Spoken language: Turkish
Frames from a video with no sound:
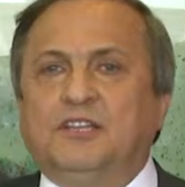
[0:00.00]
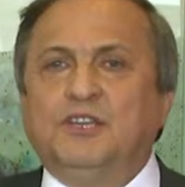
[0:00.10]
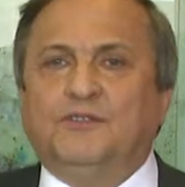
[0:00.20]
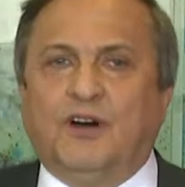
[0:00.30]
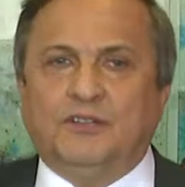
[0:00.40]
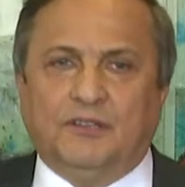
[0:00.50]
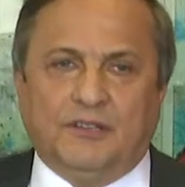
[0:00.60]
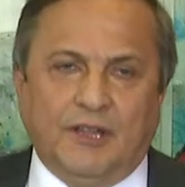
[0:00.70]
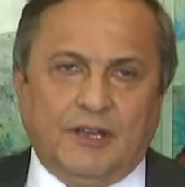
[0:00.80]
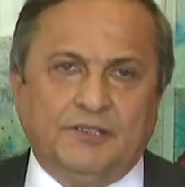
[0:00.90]
Yerini ifade
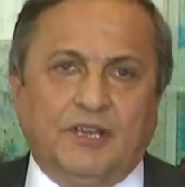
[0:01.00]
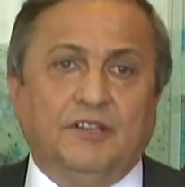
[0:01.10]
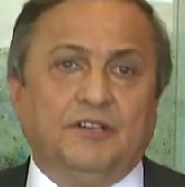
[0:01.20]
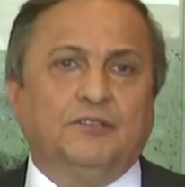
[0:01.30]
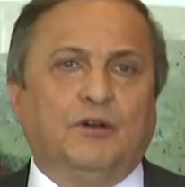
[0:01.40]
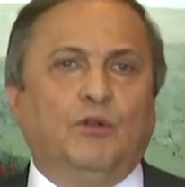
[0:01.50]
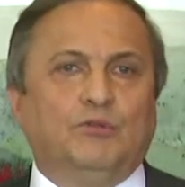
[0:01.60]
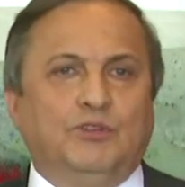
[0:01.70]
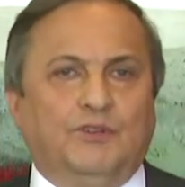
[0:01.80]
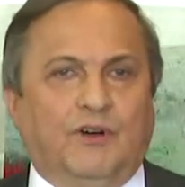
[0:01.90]
ettiler, yanlarında
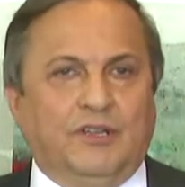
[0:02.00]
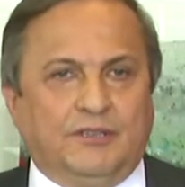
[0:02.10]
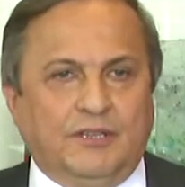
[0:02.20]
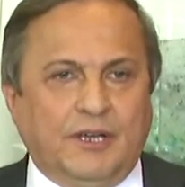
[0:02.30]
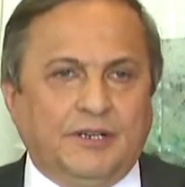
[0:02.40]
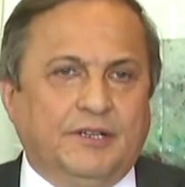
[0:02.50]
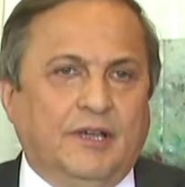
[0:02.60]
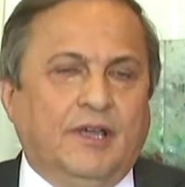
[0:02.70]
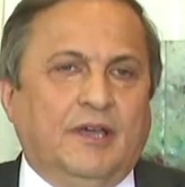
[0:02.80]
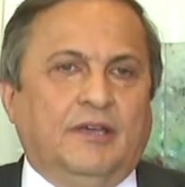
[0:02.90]
olduğunu ifade ettiler.
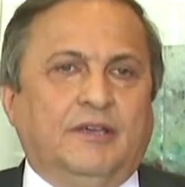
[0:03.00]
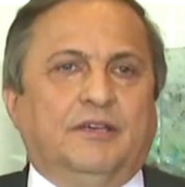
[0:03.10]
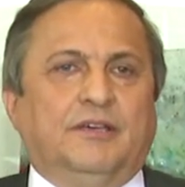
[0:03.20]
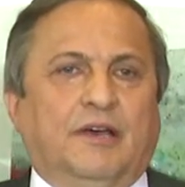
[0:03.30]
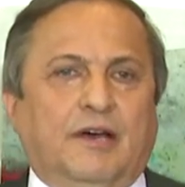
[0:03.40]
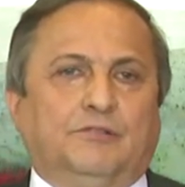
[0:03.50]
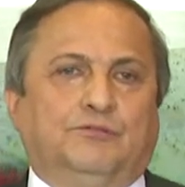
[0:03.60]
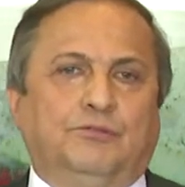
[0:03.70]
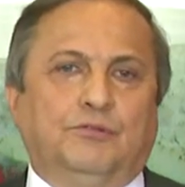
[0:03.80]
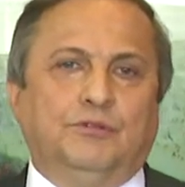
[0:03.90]
E, her
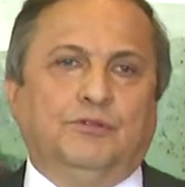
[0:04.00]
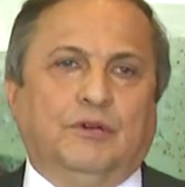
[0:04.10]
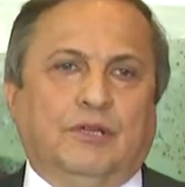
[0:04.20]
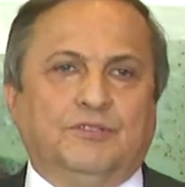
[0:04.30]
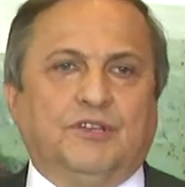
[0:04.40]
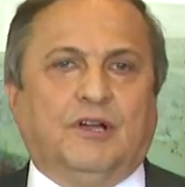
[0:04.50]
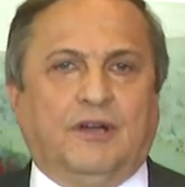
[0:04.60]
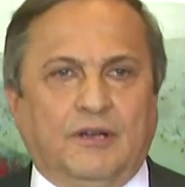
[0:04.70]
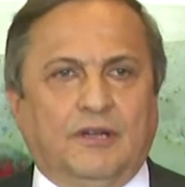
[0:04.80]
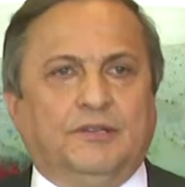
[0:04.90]
türlü alacağı
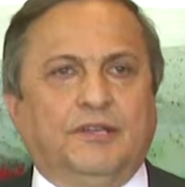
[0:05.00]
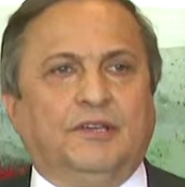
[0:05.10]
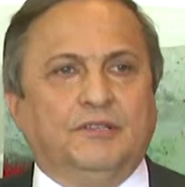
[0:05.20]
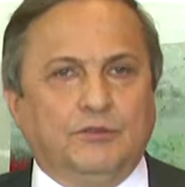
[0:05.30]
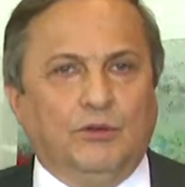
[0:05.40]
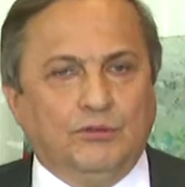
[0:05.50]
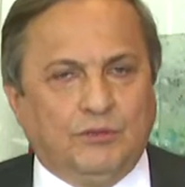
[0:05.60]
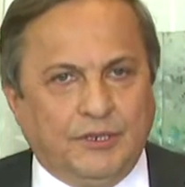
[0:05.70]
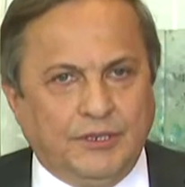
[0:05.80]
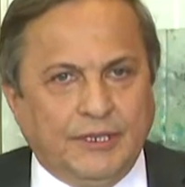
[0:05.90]
kararda da yanında
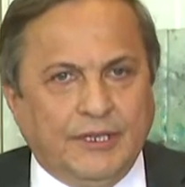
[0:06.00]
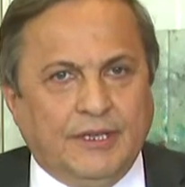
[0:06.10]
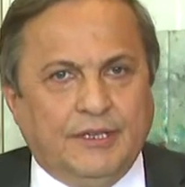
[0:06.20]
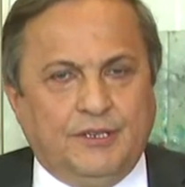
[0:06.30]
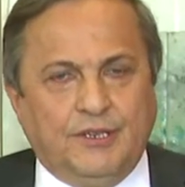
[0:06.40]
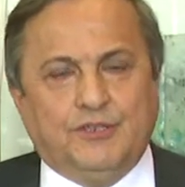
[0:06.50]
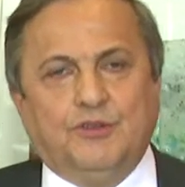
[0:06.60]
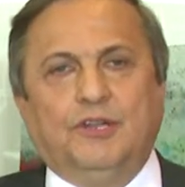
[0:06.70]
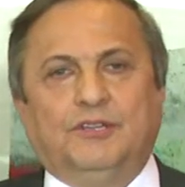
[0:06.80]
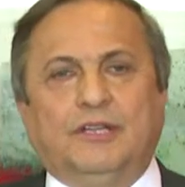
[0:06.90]
olduklarını e,
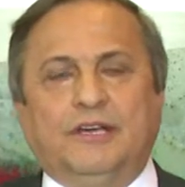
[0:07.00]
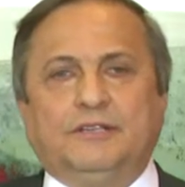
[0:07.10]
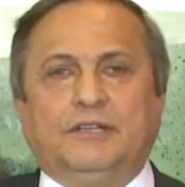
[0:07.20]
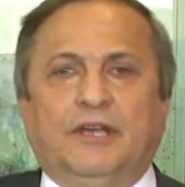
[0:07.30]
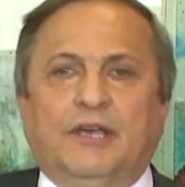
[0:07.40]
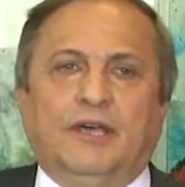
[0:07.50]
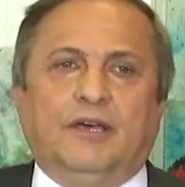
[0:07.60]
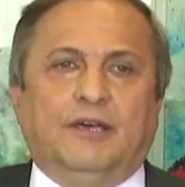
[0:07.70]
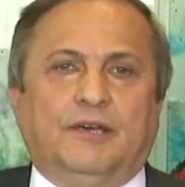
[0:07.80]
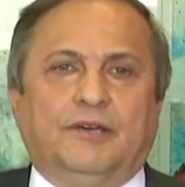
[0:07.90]
söylediler.
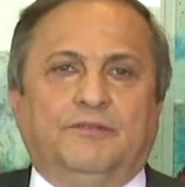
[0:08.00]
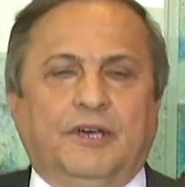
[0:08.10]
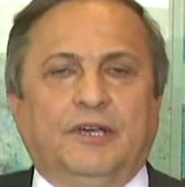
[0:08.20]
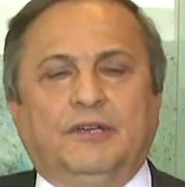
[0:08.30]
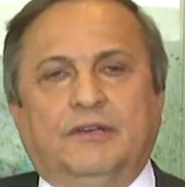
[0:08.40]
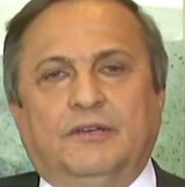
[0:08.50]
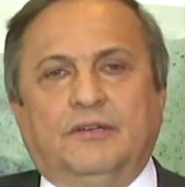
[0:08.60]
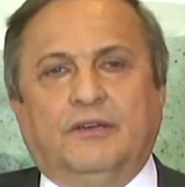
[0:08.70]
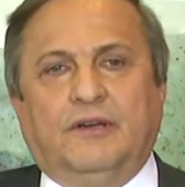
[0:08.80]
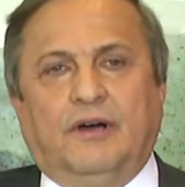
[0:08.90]
E, ve
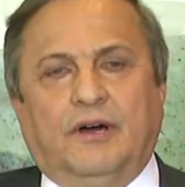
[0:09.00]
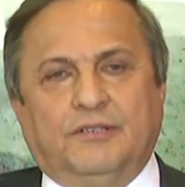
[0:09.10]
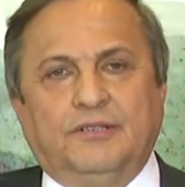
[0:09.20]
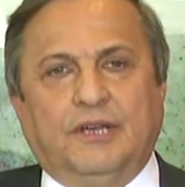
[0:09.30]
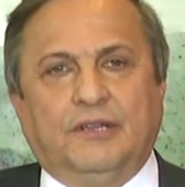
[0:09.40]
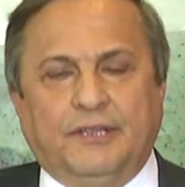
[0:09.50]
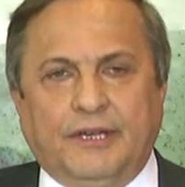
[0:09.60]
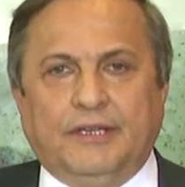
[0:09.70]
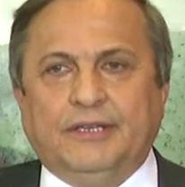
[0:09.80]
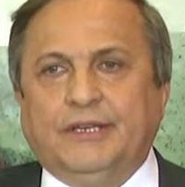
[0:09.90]
ardından
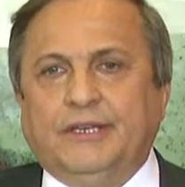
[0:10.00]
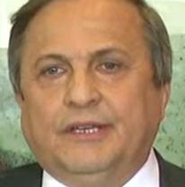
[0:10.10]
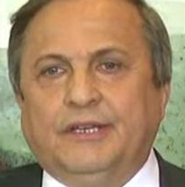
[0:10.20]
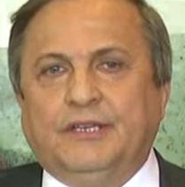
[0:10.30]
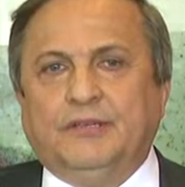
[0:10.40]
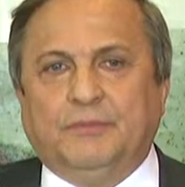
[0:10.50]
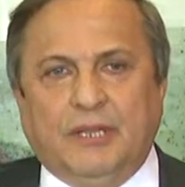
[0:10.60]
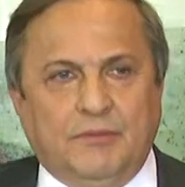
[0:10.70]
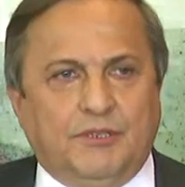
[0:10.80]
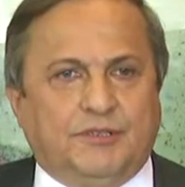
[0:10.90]
da e,
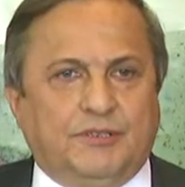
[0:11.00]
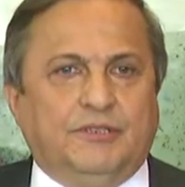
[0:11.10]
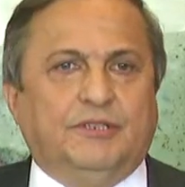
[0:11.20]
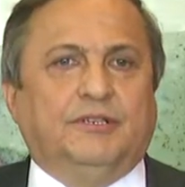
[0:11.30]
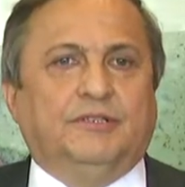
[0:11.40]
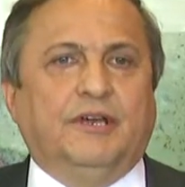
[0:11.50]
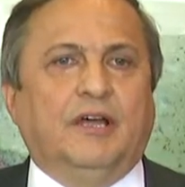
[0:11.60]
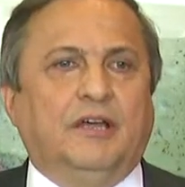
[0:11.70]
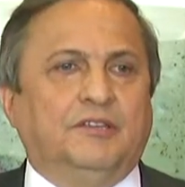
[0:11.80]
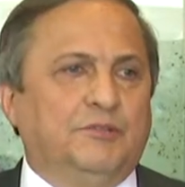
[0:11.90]
belli bir e,
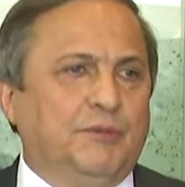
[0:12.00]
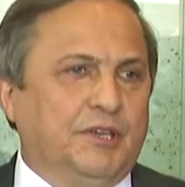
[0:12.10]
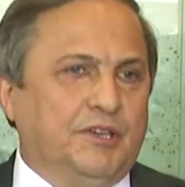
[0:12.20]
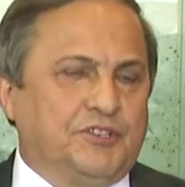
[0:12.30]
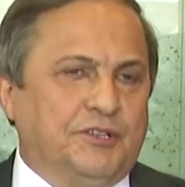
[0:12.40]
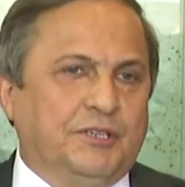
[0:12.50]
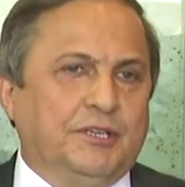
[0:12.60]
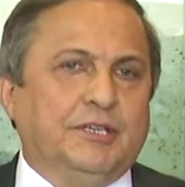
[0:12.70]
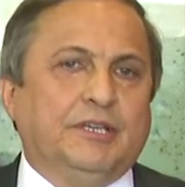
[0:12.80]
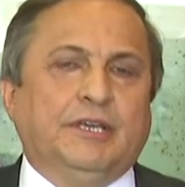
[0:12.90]
değerlendirmeye geçildi.